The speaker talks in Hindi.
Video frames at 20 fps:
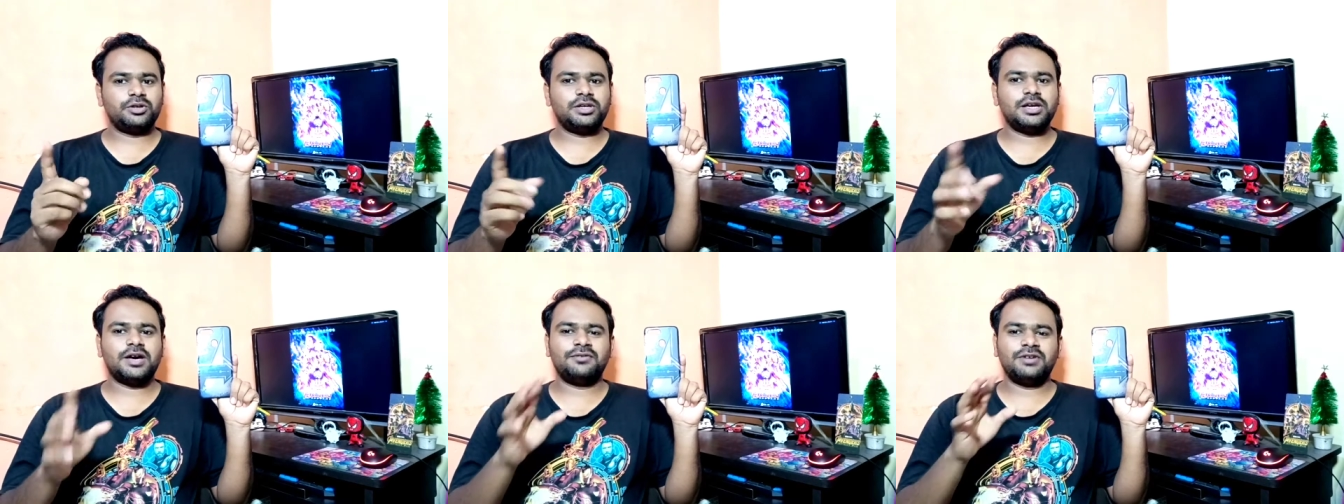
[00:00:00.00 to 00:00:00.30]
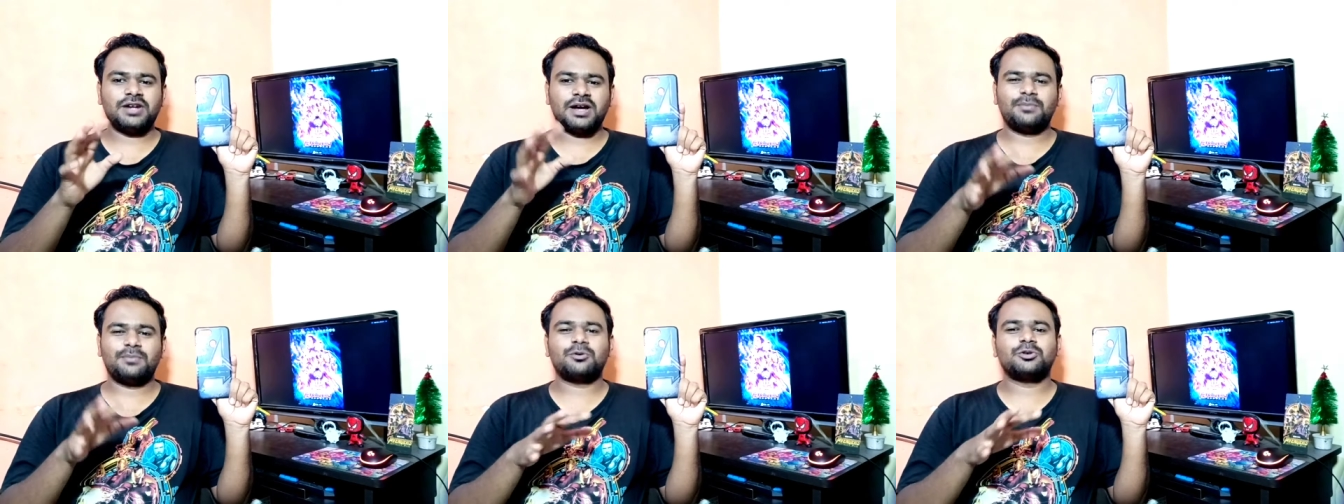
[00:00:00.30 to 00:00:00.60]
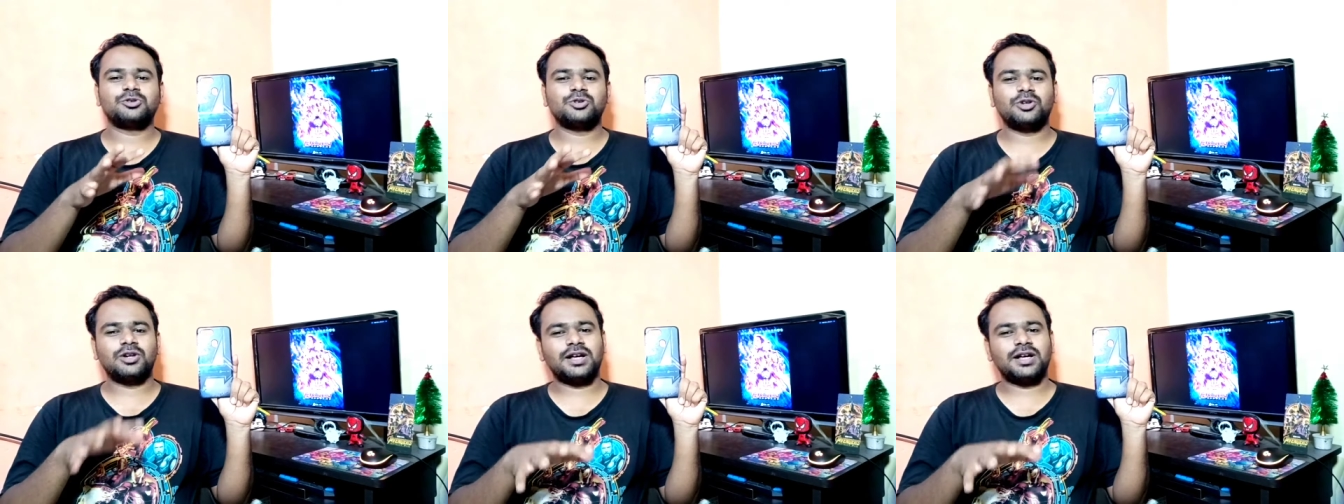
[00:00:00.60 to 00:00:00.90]
या फिर आपको
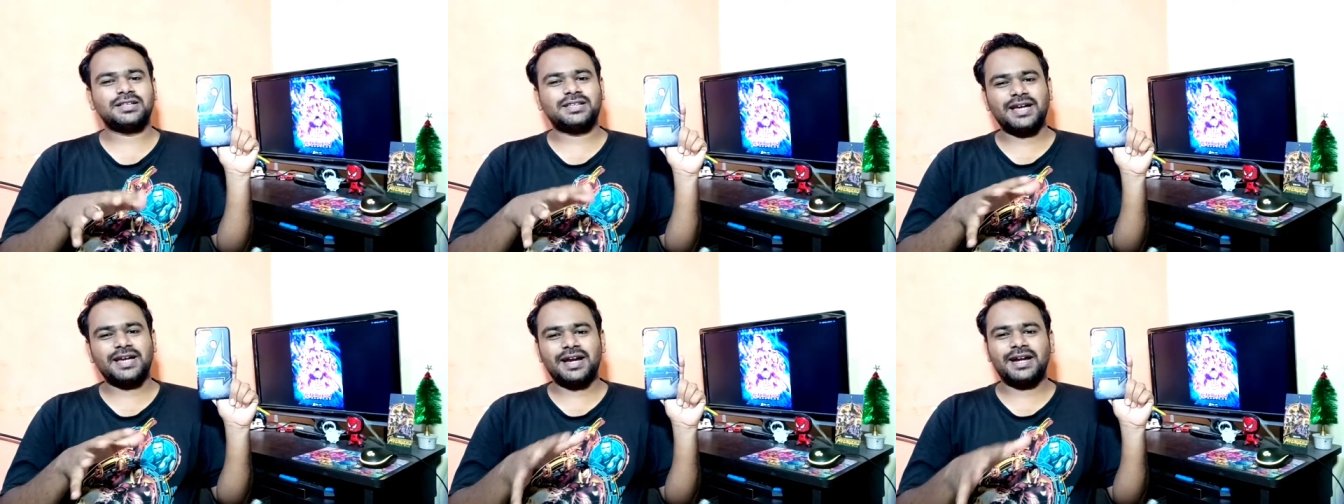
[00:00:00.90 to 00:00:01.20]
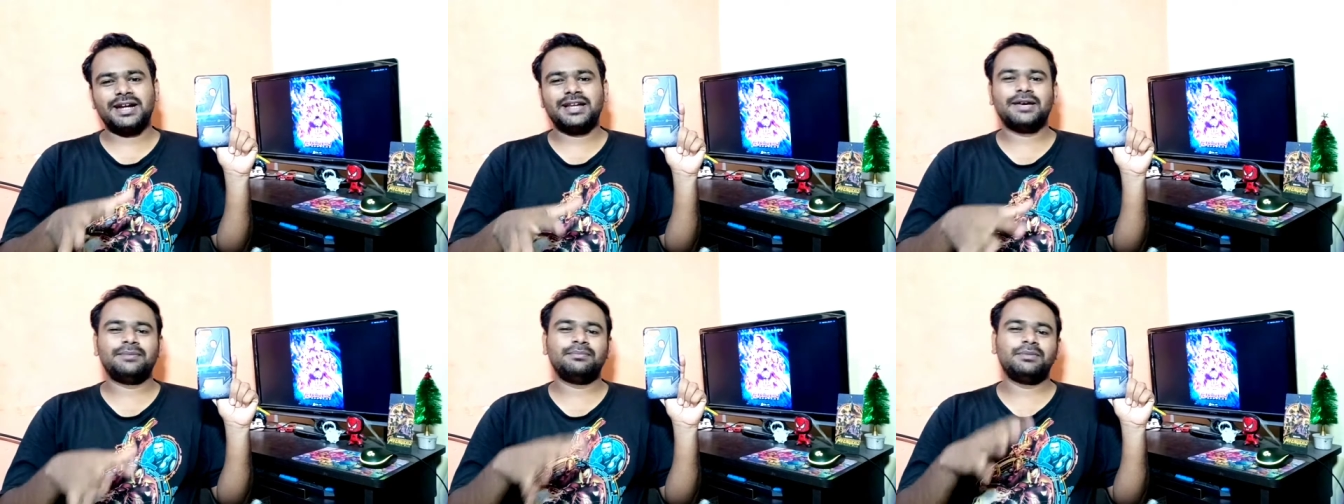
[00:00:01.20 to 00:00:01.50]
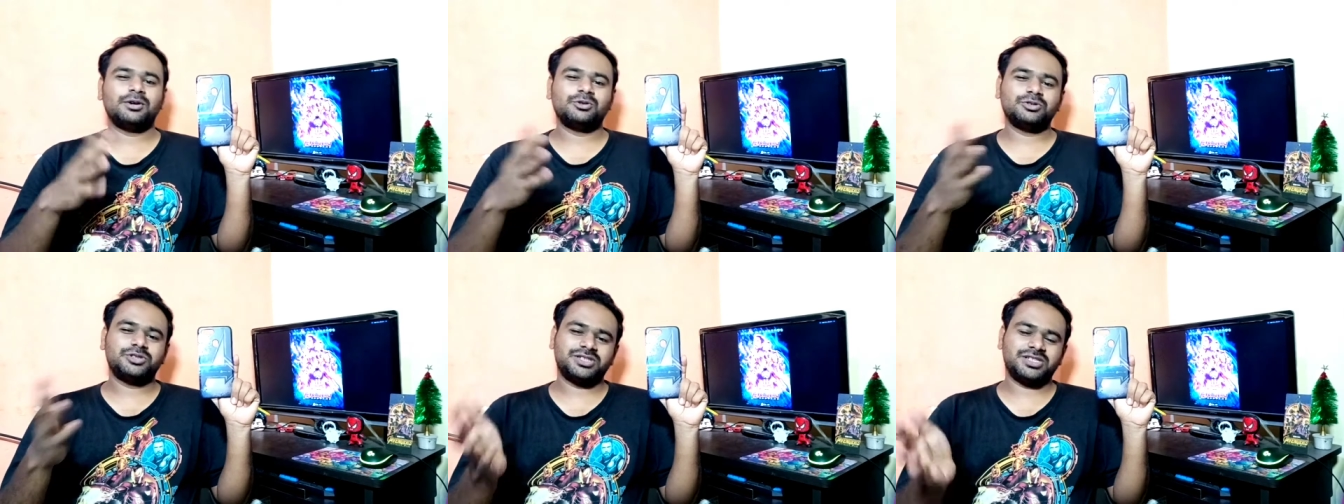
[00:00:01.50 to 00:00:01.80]
जो लगता है एंड
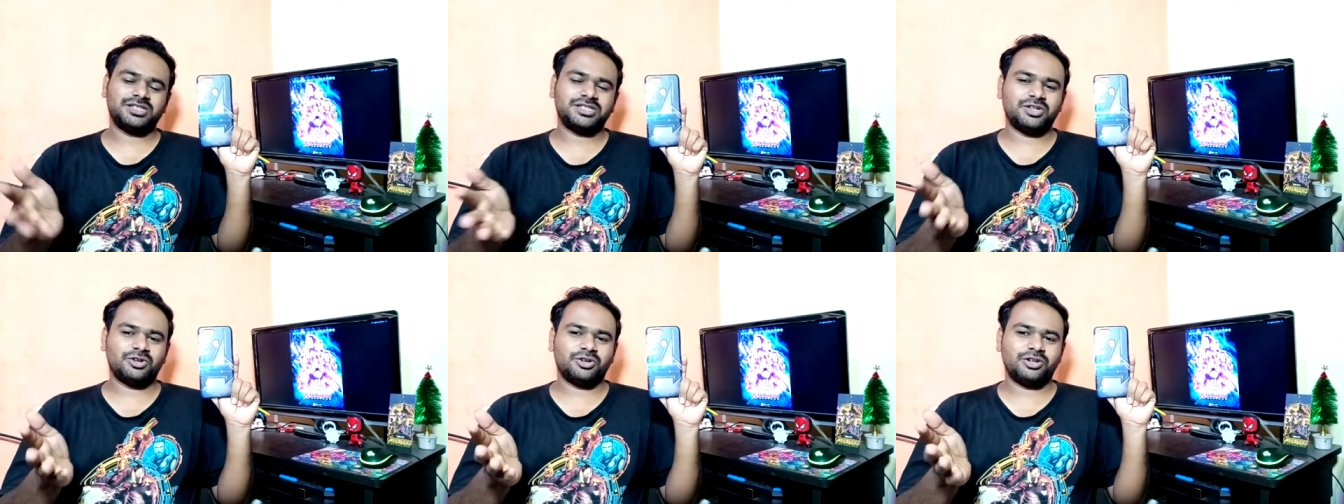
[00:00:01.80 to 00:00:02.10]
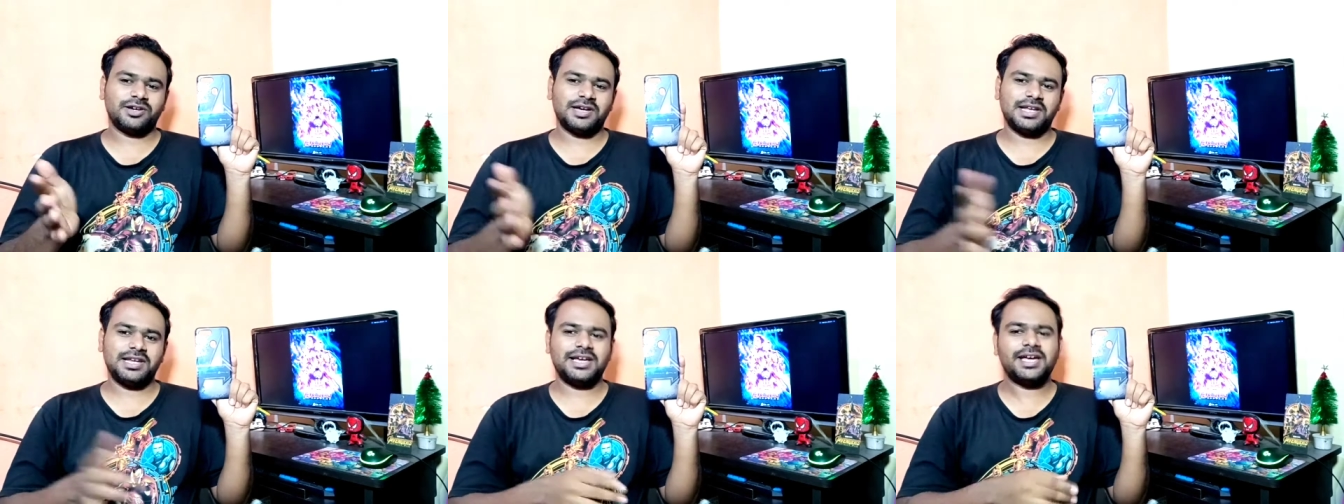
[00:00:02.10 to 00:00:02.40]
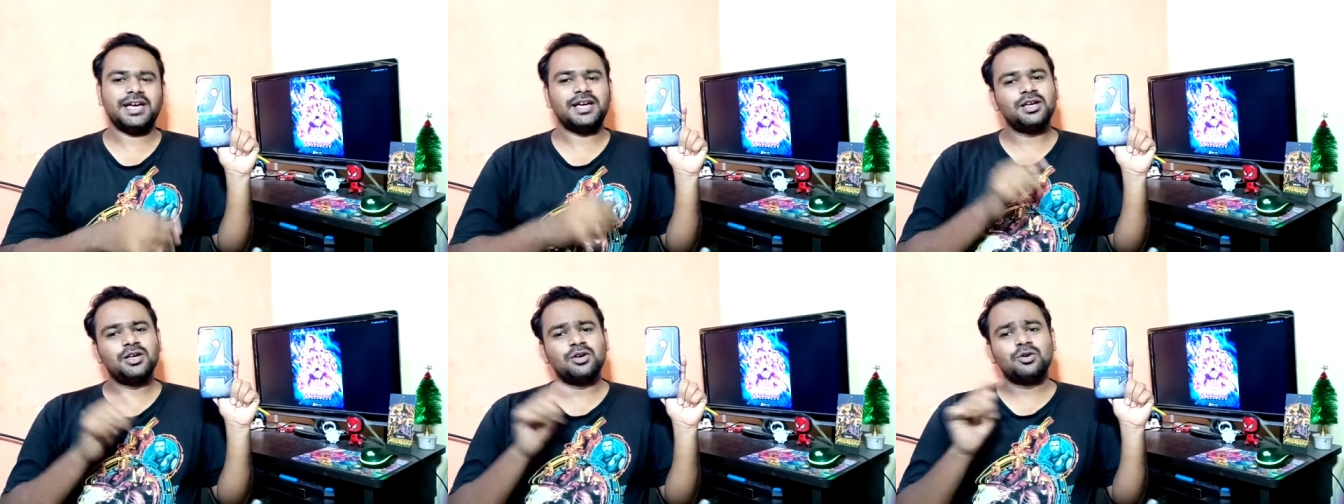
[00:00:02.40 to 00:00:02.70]
में कुछ चीज़ें होने वाली है